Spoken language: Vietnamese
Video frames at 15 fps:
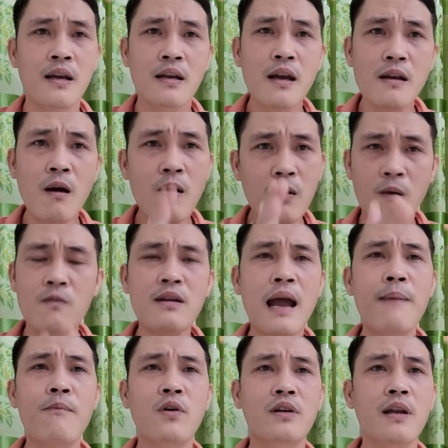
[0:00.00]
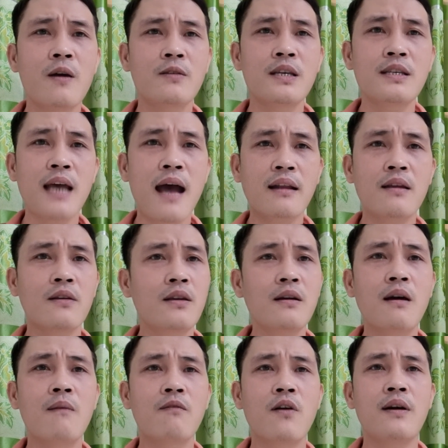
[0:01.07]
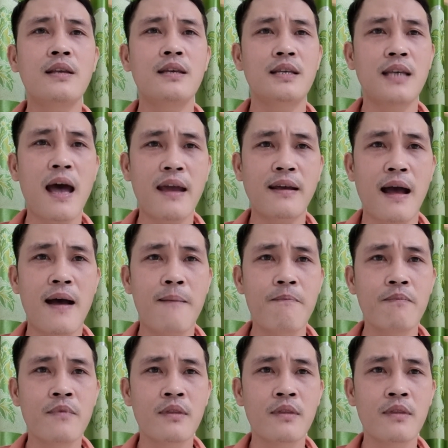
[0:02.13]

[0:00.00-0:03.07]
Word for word: cái đó cũng là một điều chính xác thôi chứ không có cái gì sai cả